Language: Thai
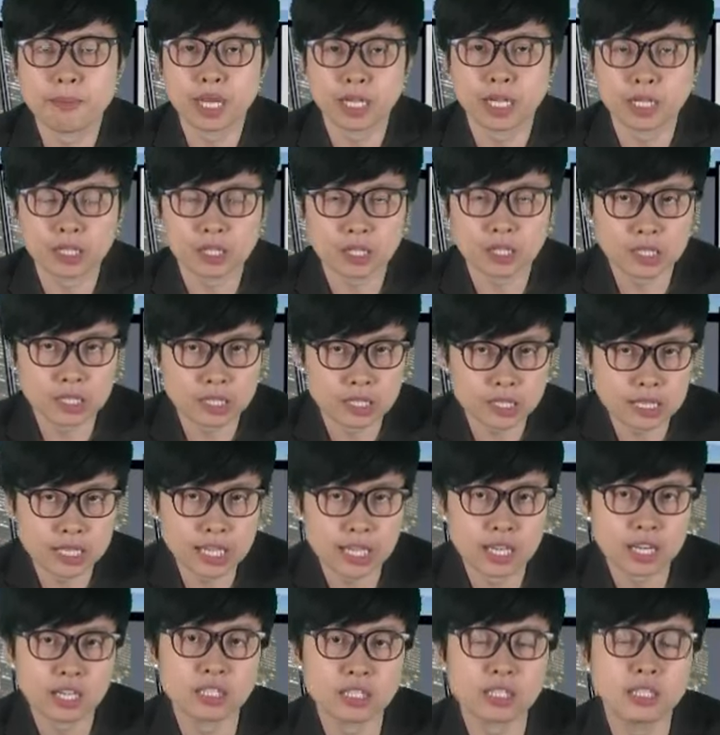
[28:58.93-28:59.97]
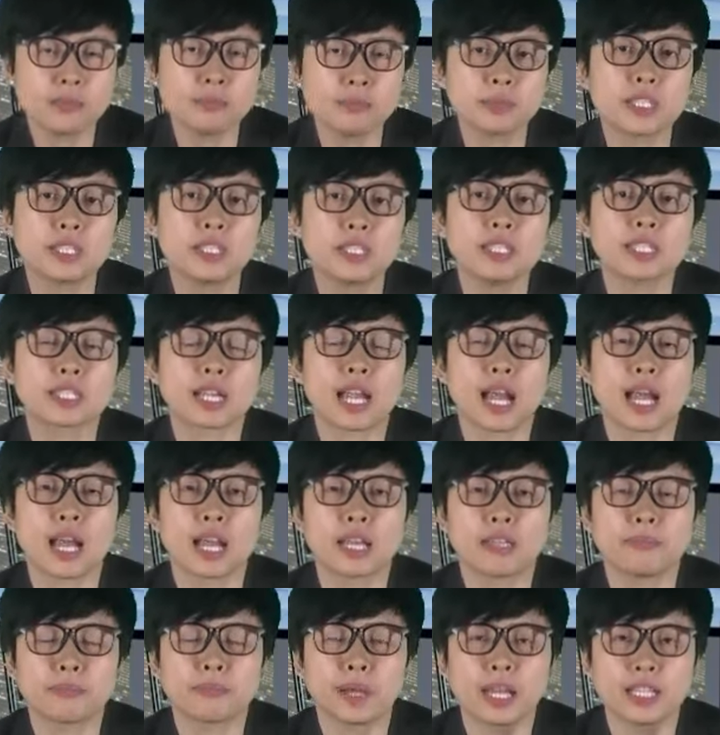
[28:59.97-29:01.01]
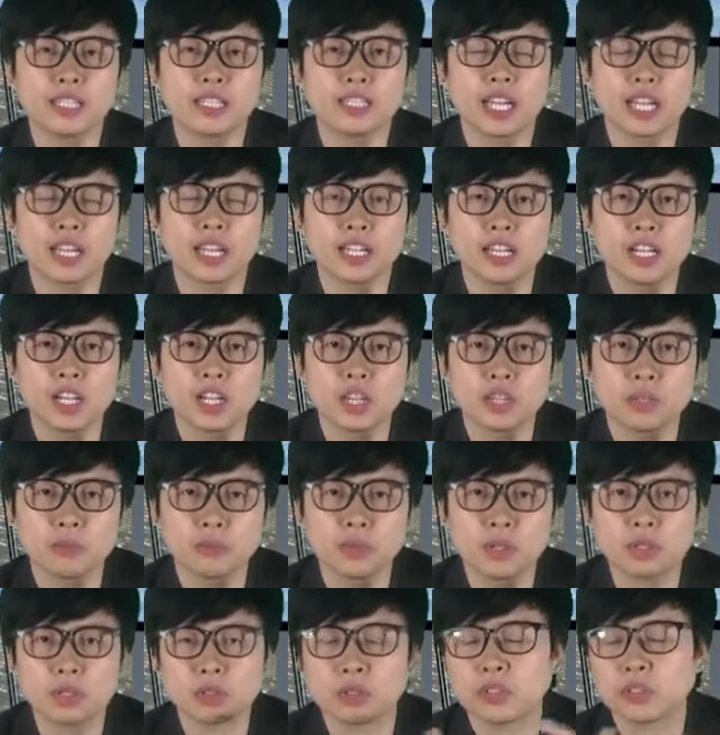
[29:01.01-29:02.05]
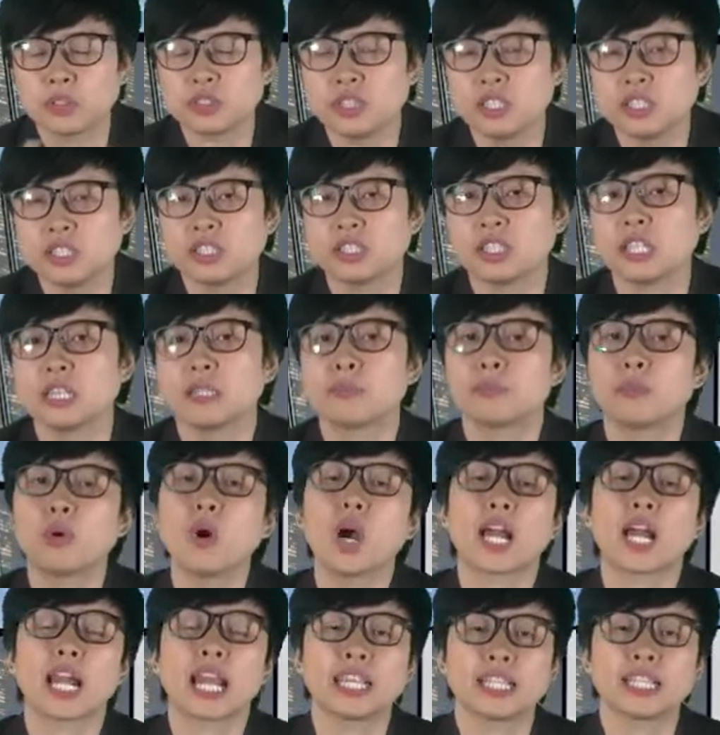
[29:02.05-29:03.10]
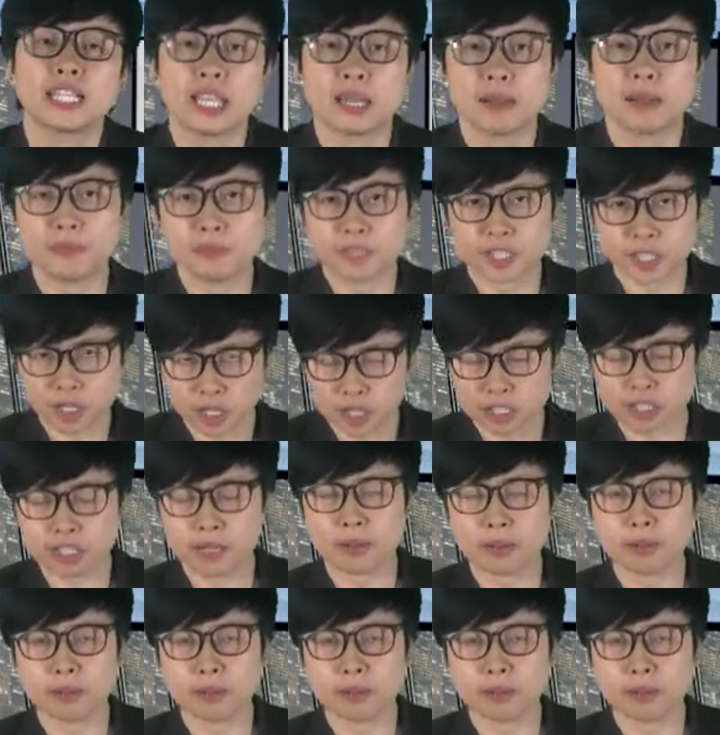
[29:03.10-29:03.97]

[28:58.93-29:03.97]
มันเคลียร์แล้วเริ่มคลี่คลายไปเนี่ยวกโลจิสติก พวกอะไรอย่างเงี้ย มันก็